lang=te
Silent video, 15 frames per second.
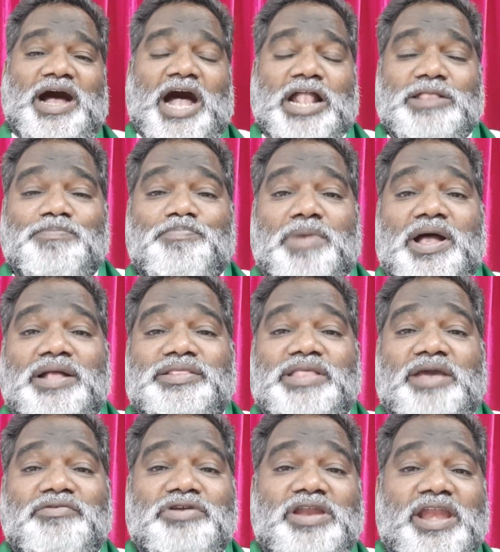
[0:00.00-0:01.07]
ఆత్మ
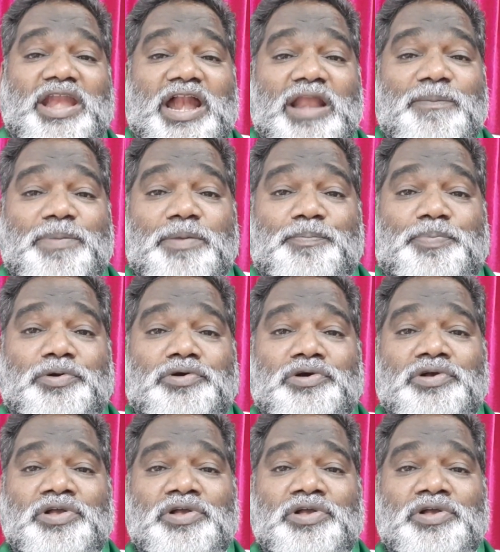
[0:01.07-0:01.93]
దేవుని నడిపింపు